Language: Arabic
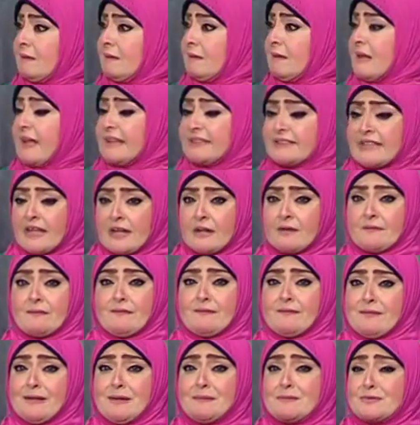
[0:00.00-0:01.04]
نعترف
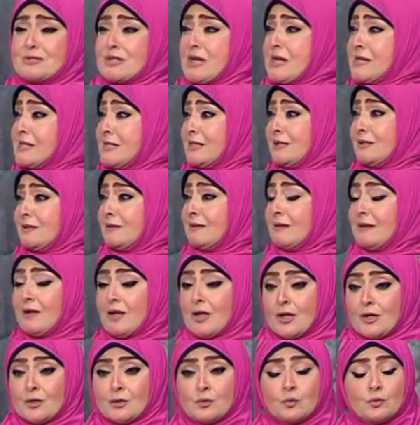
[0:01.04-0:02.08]
ليه مش عايزين
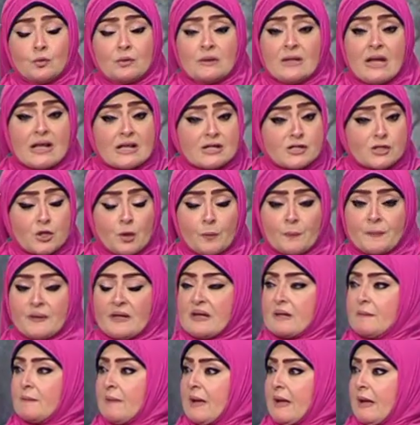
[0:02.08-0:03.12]
نقول لا ستوب يا
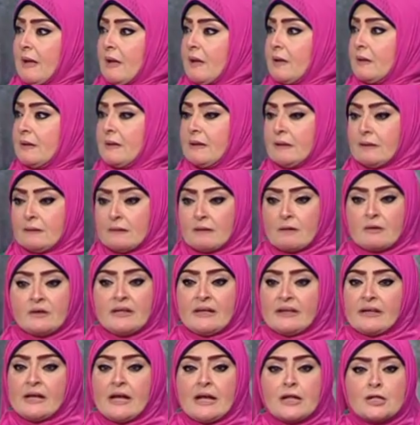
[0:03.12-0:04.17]
جماعه للي
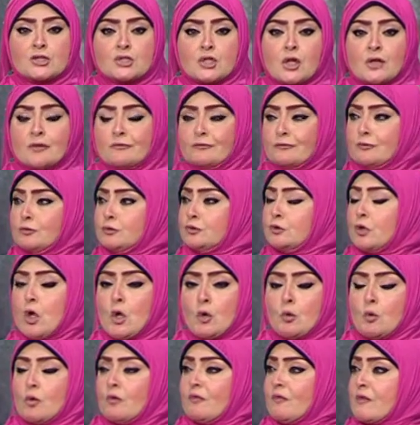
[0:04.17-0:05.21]
رايح جاي الجانك فود
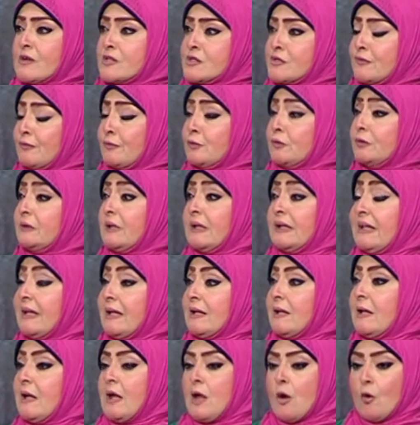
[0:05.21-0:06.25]
والفاست فود
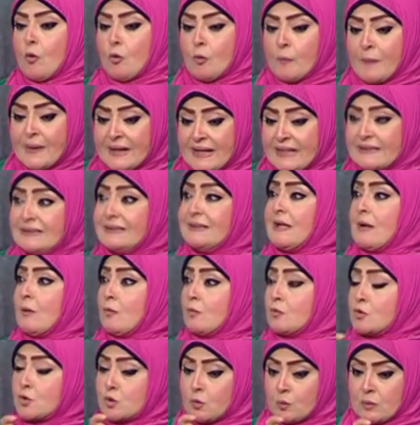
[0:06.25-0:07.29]
ليه وبناتنا
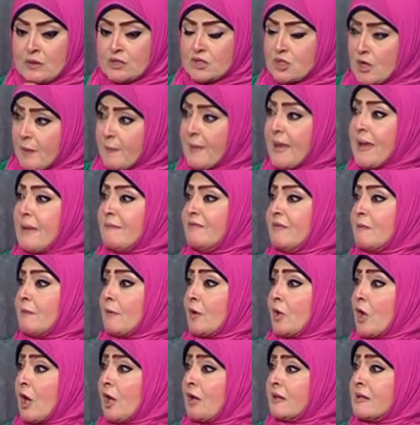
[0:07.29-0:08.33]
والشباب في
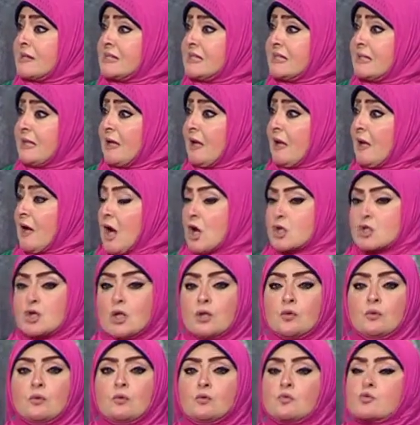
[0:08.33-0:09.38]
المرحله دي
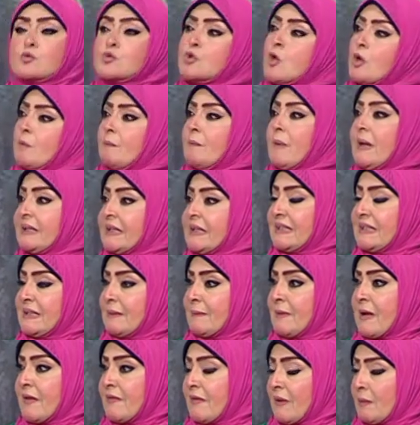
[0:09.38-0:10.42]
عشان نصاب بعد
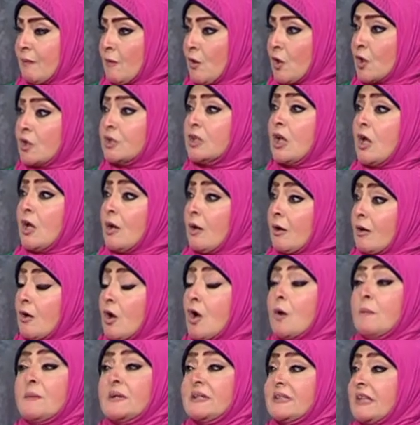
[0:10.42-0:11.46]
بهذا المرض
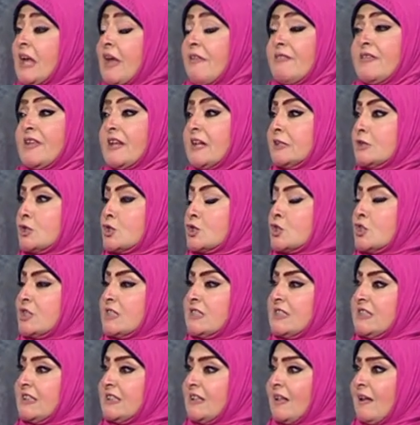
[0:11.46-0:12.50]
رغم التحذيرات
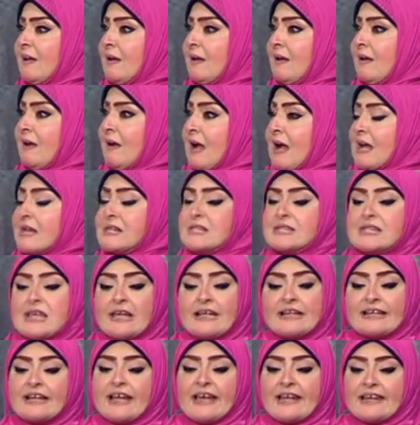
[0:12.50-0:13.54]
الشديده حاسه ايه
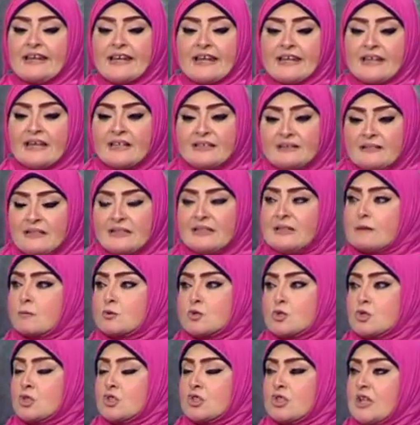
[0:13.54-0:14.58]
الخلل ايه الدنيا
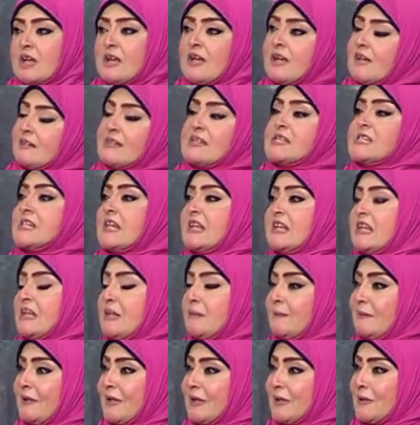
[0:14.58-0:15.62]
مش راضيه هو ده
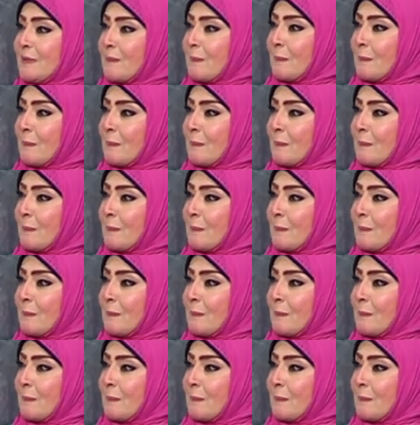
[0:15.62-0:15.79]
للاسف